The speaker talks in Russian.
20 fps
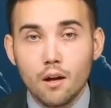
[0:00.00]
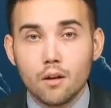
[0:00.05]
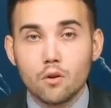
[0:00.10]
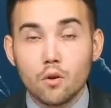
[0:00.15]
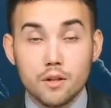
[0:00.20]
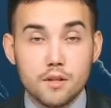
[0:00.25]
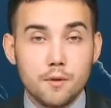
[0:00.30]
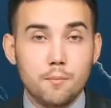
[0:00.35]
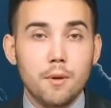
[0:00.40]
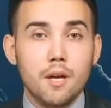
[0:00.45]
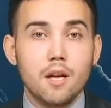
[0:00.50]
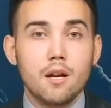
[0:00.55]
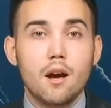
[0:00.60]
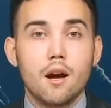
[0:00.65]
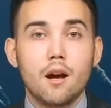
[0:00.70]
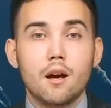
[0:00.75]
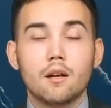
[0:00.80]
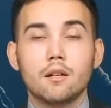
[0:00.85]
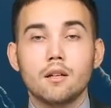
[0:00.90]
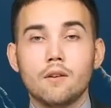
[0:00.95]
Ну а теперь
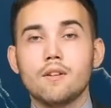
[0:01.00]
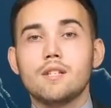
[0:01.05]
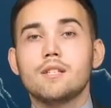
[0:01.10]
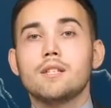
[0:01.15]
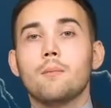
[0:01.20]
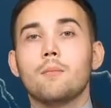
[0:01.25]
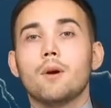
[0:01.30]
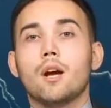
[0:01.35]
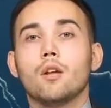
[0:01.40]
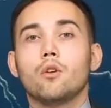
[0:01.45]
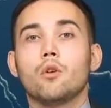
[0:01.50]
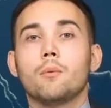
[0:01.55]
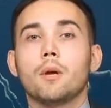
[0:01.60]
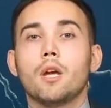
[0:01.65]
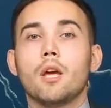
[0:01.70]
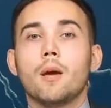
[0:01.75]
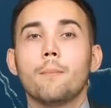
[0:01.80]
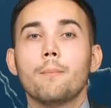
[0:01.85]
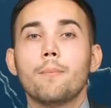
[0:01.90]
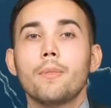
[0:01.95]
к новостям
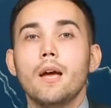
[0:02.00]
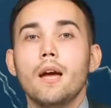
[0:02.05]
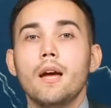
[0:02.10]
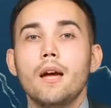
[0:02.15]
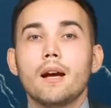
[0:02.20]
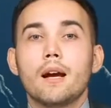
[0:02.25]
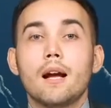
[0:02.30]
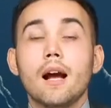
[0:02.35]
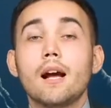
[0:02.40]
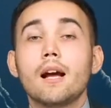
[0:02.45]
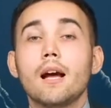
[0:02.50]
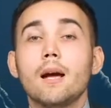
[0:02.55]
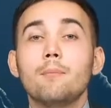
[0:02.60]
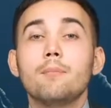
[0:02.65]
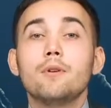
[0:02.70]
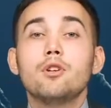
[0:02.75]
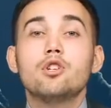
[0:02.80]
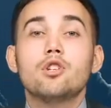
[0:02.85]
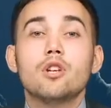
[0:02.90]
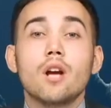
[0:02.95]
экономики. Как и
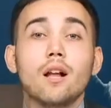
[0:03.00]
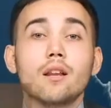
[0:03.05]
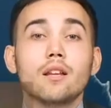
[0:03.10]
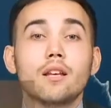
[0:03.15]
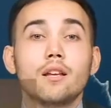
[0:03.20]
обещал